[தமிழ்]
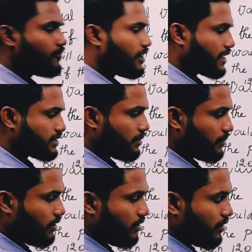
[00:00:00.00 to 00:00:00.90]
ஃபார்
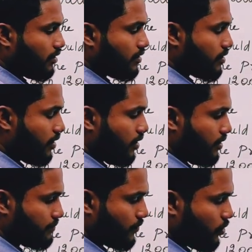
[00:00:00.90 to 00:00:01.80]
எக்ஸாம்பிள்
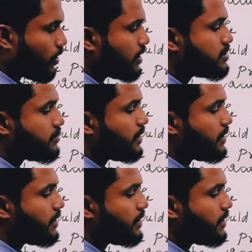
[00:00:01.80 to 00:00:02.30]
ஒரு அஞ்சு